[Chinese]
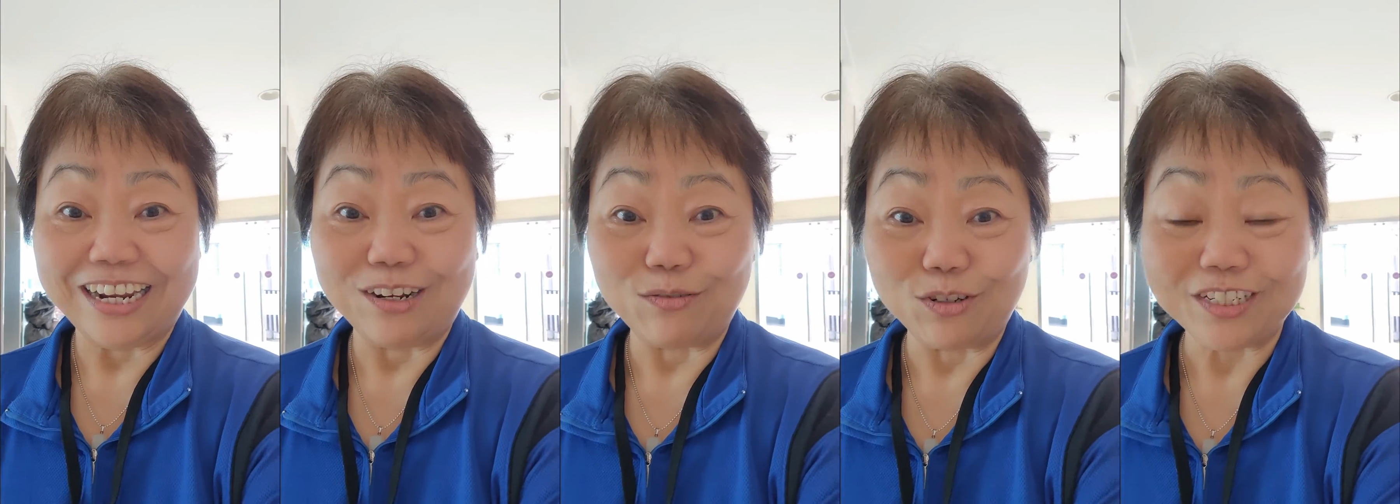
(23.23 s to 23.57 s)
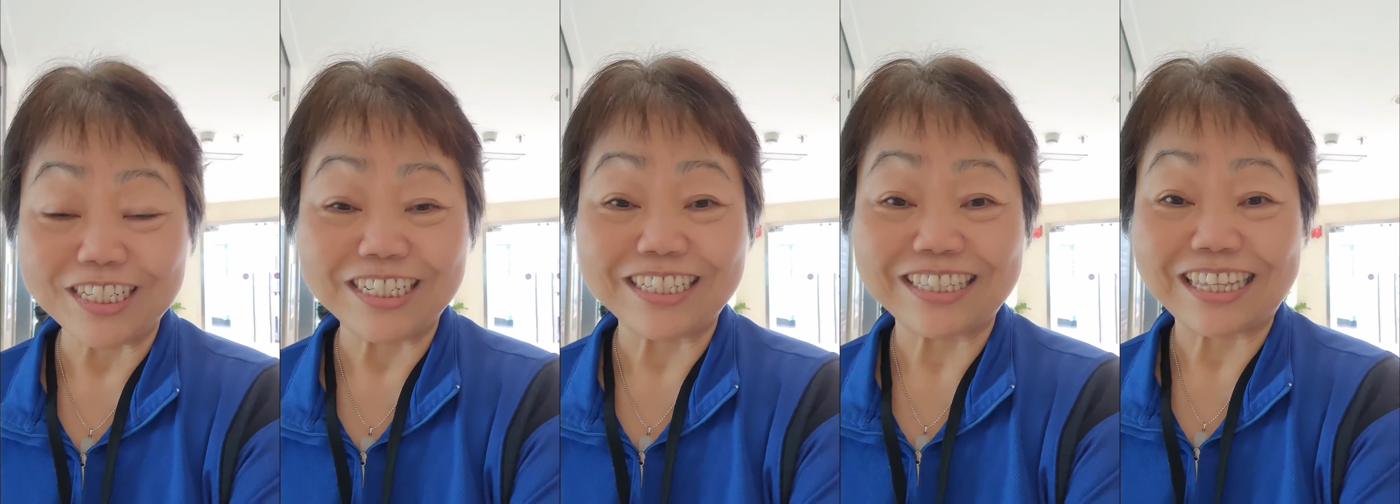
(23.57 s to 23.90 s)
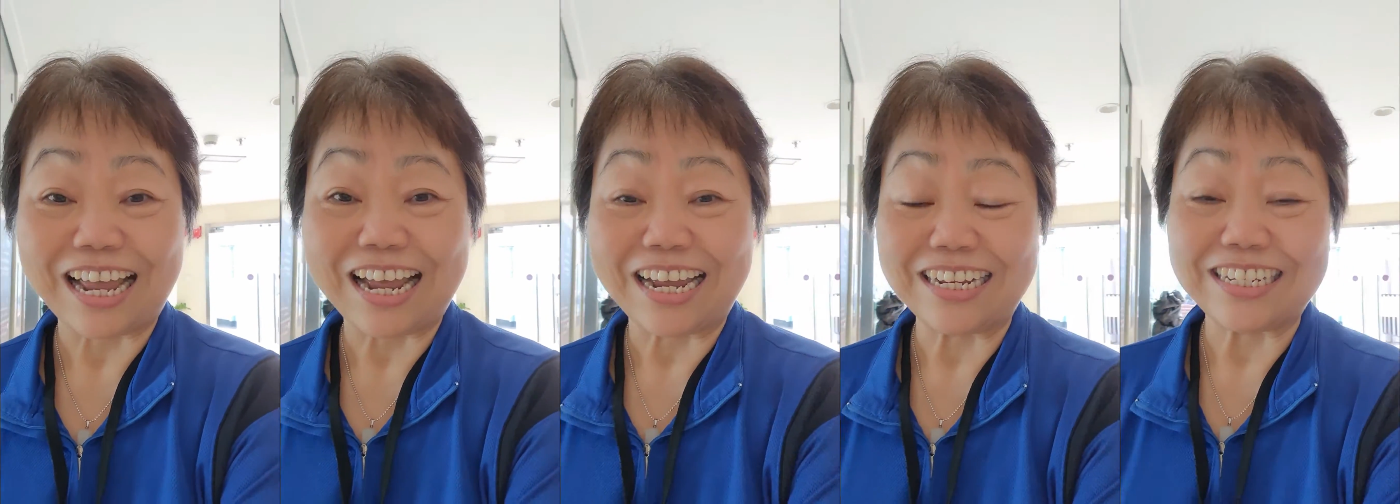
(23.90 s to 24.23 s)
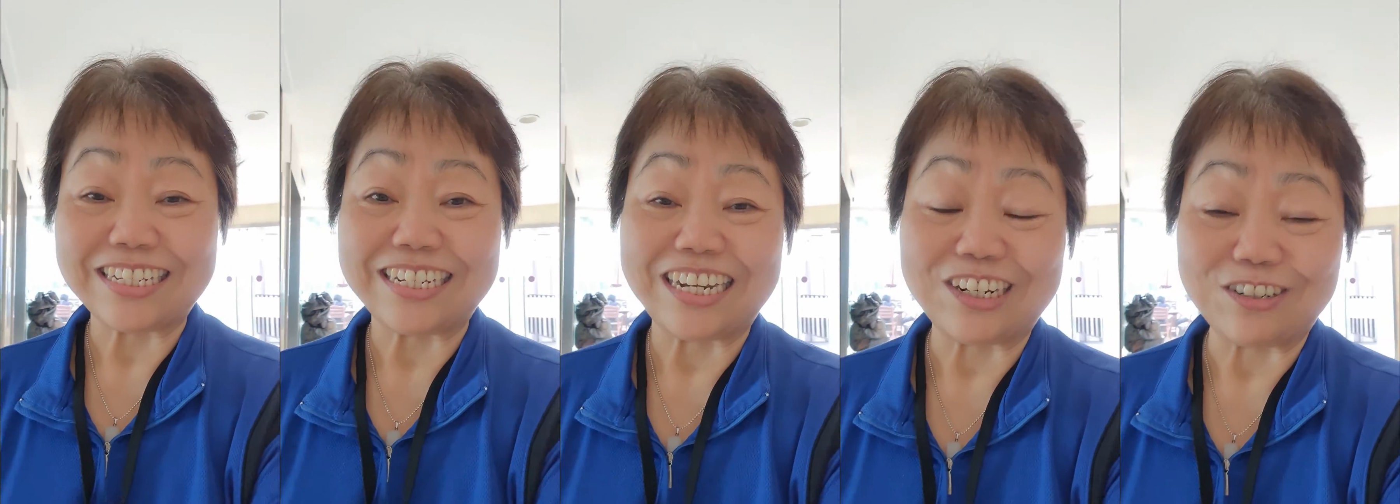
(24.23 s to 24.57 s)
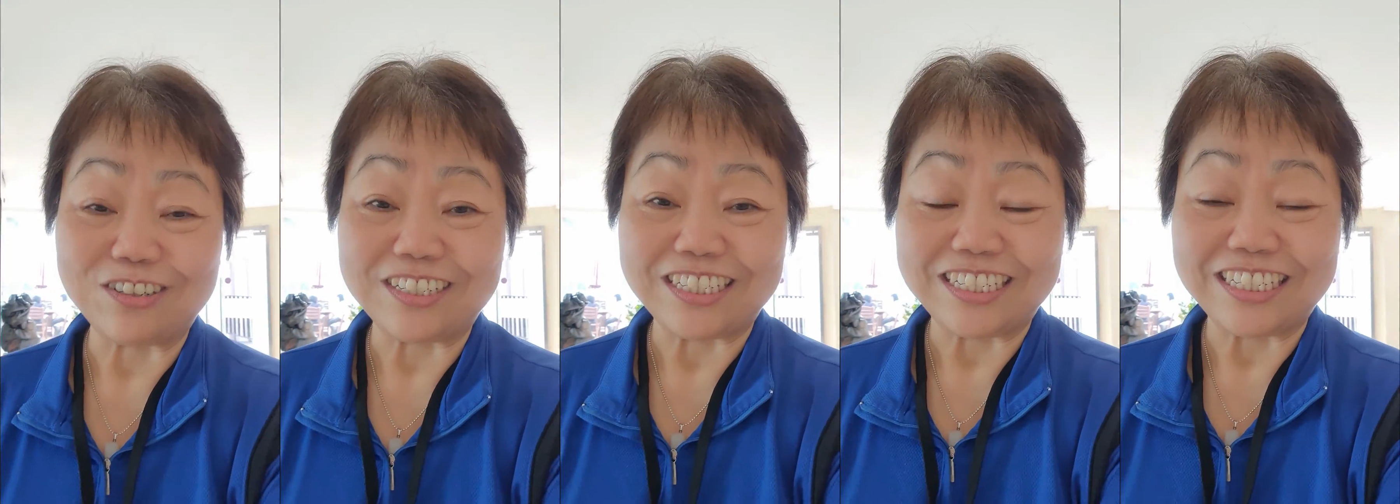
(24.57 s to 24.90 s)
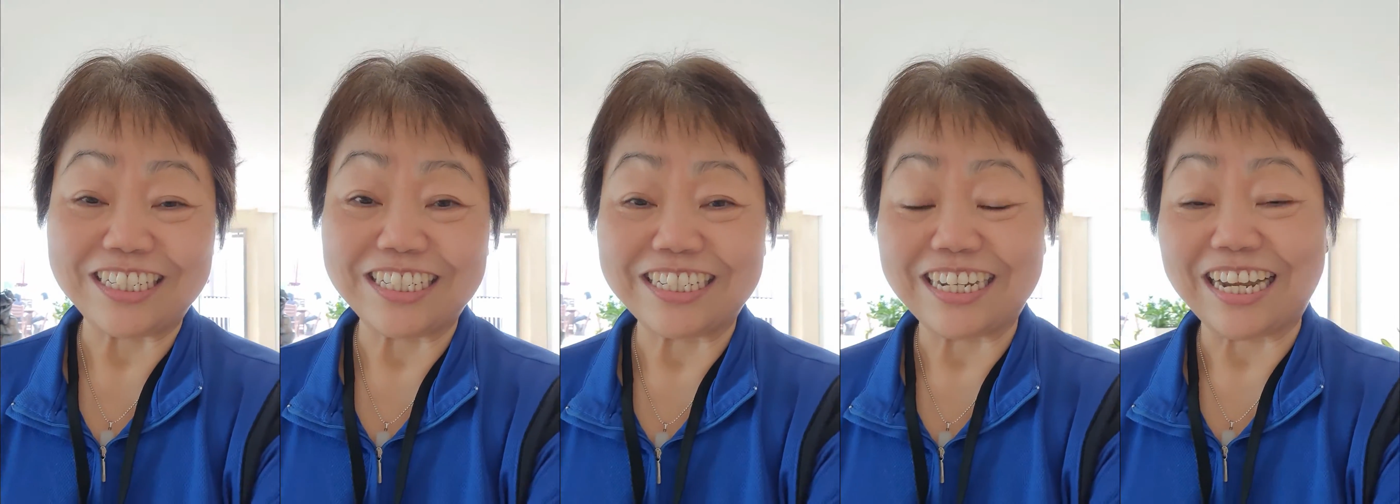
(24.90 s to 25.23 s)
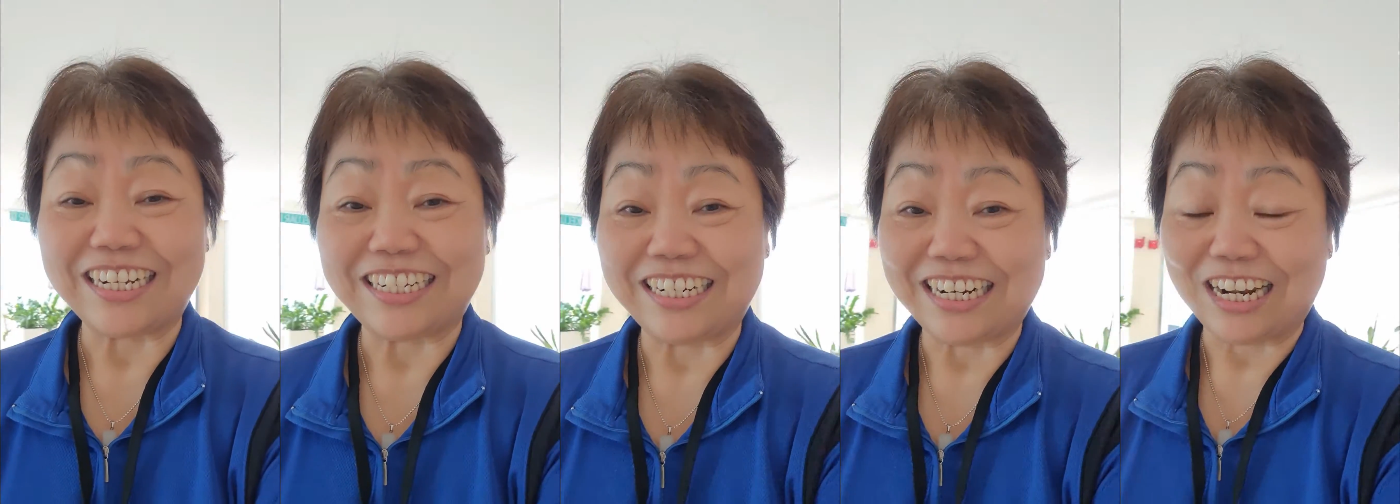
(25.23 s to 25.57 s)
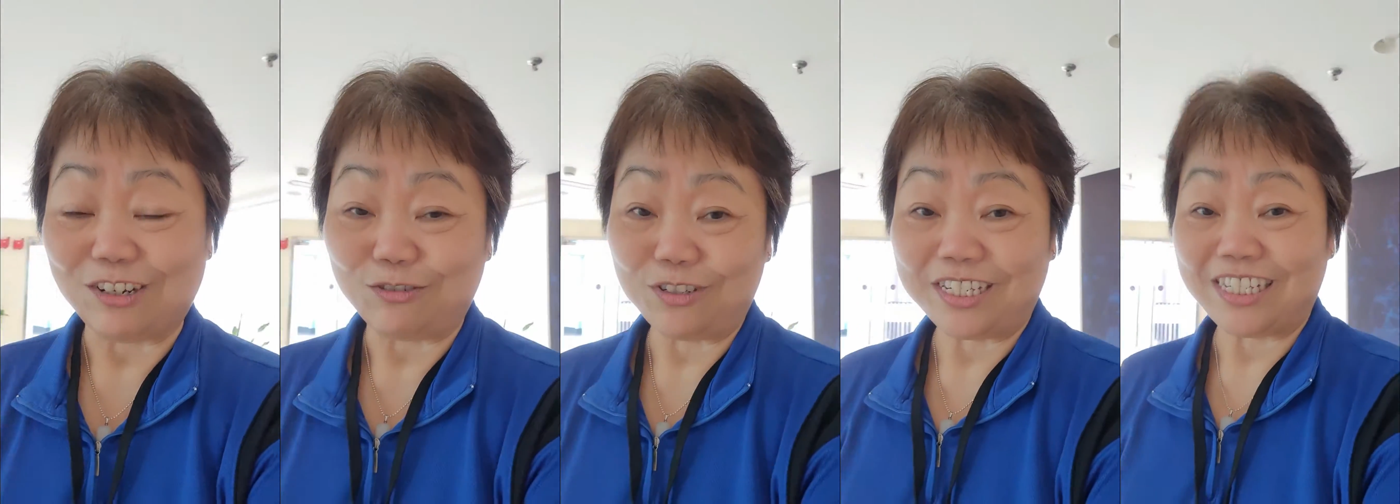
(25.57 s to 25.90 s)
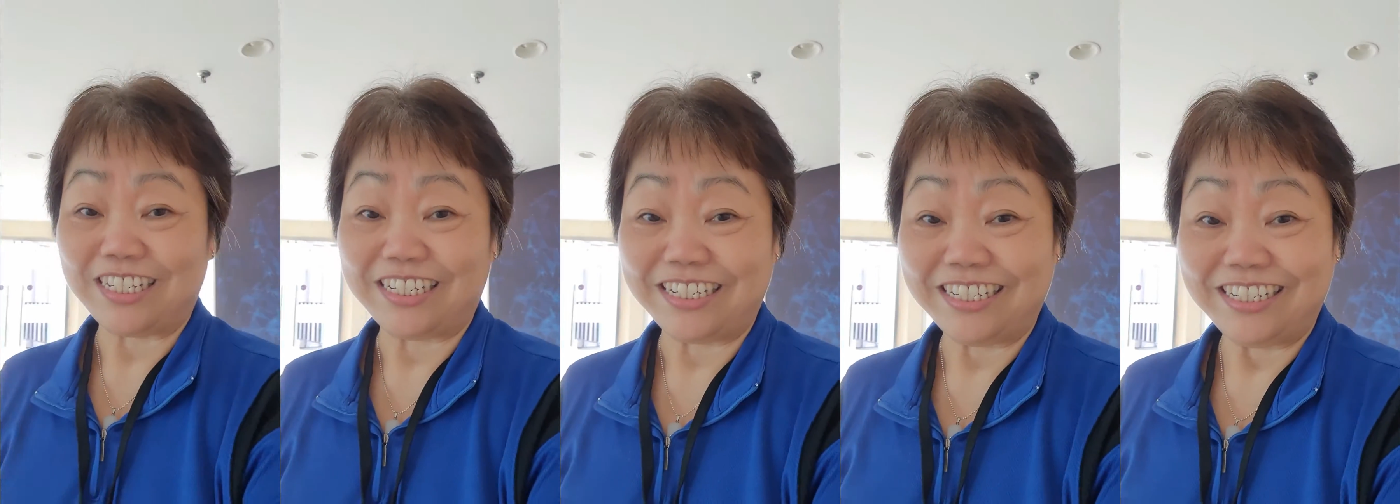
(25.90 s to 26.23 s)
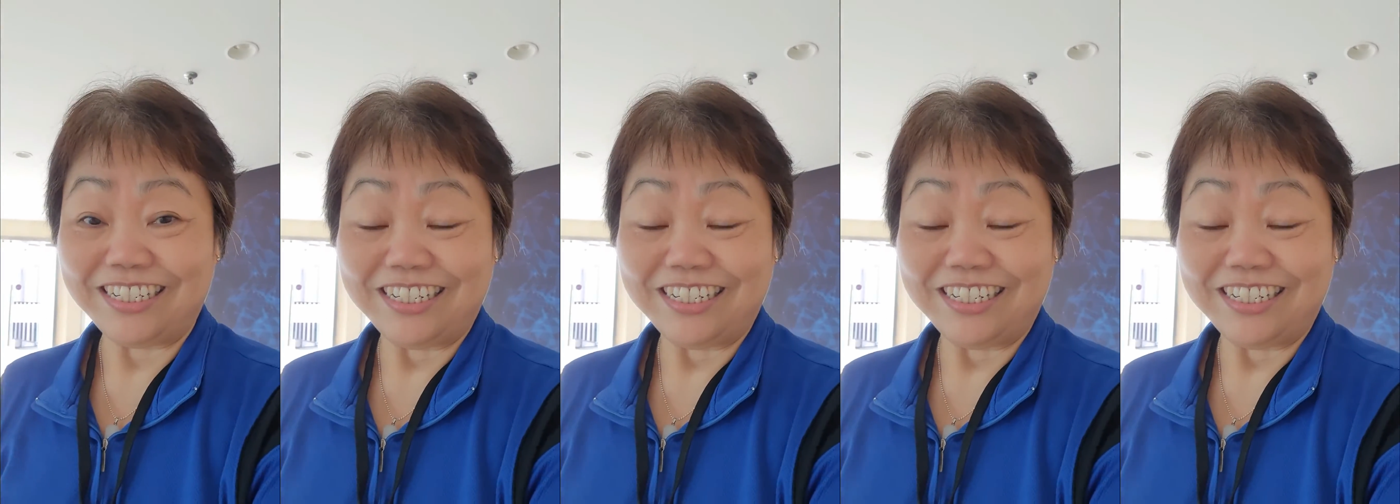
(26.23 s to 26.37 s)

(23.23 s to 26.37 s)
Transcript: 我是大笑瑜伽的老师，